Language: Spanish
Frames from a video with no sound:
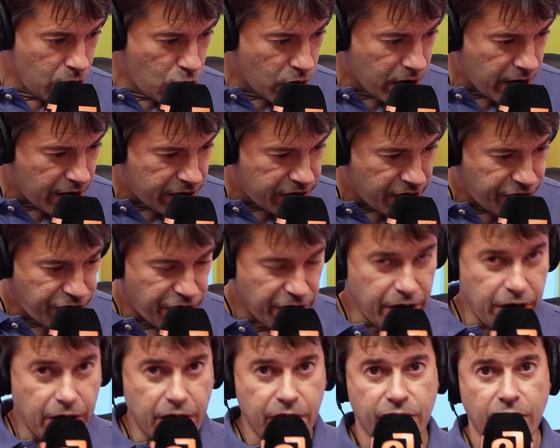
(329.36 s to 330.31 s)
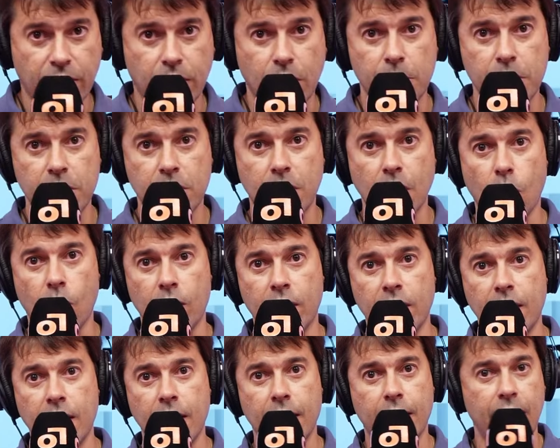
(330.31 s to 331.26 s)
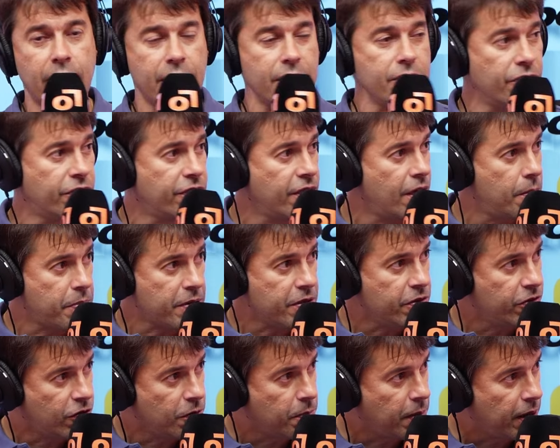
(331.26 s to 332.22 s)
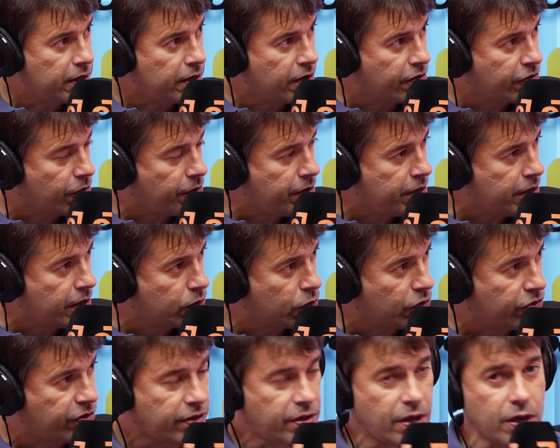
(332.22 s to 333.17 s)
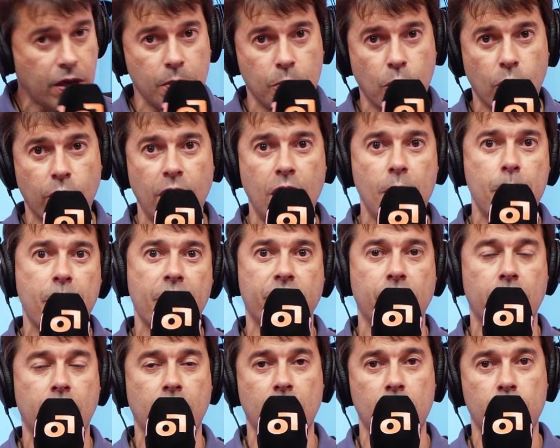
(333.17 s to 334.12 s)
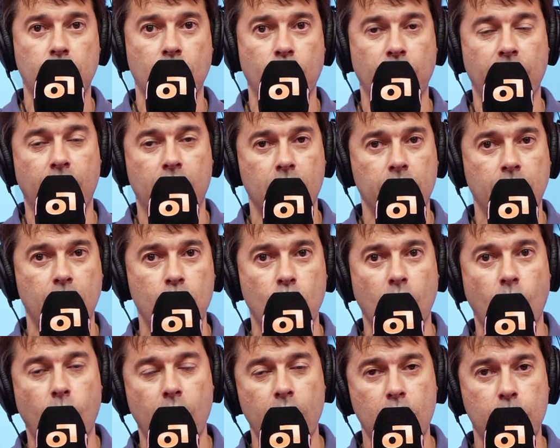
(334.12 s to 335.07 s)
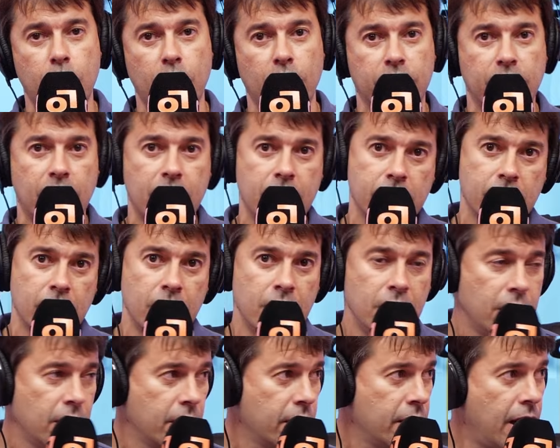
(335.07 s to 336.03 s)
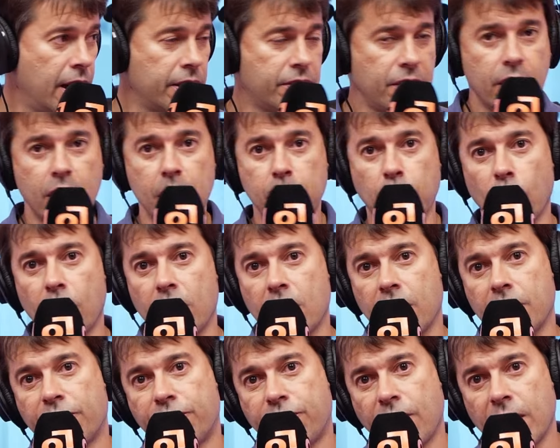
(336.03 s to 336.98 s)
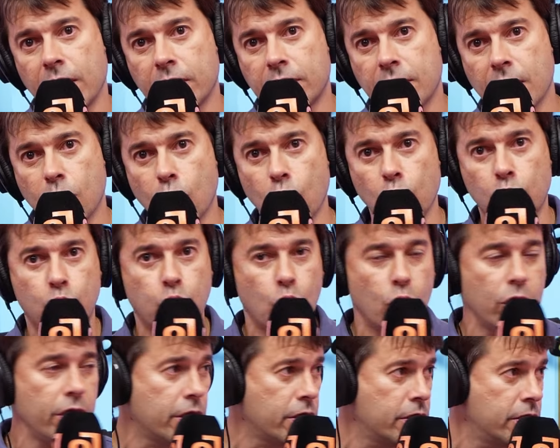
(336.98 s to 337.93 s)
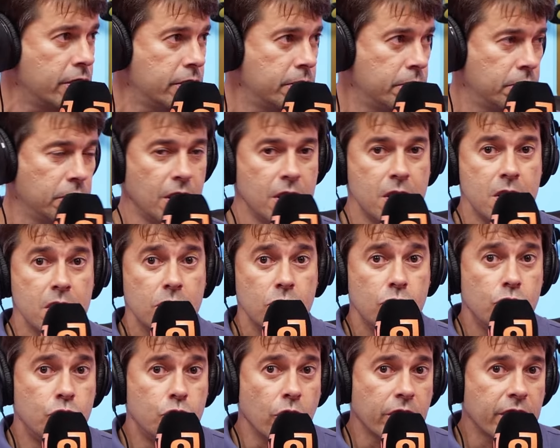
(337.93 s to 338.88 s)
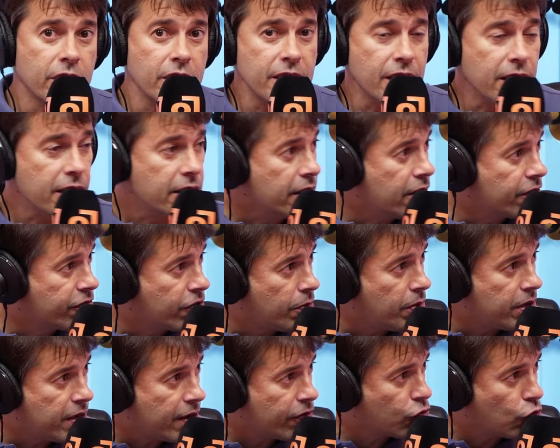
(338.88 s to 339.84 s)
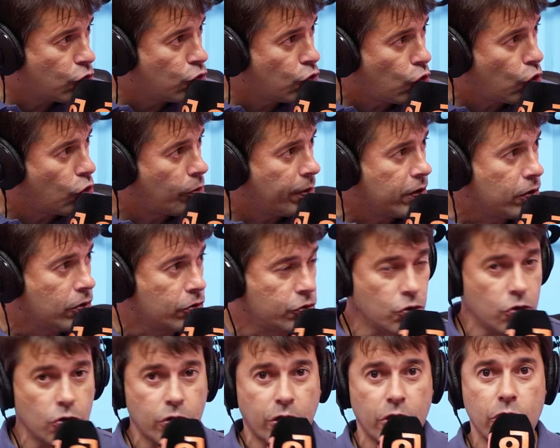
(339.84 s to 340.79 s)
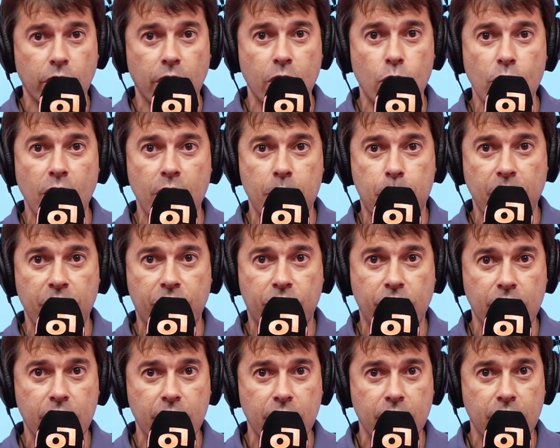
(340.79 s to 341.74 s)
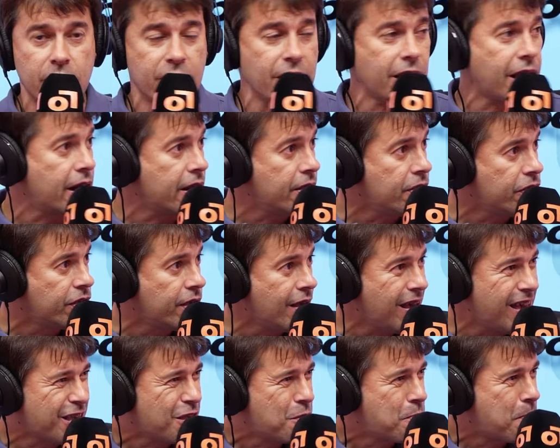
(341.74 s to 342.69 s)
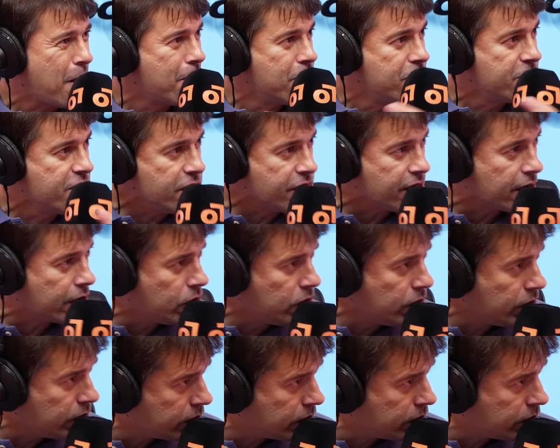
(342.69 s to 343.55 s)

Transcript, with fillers: Lucas, definir exactamente cuál es la carencia principal del Sevilla. Tú dices, este mm. equipo, ¿qué le pasa a este equipo? Pues arriba es muy bueno, pero atrás a este equipo le falta construir. Mm. Yo es que ya en el Sevilla eso no lo veo. Yo mm. creo que es una especie de, carencia expandida, ¿no?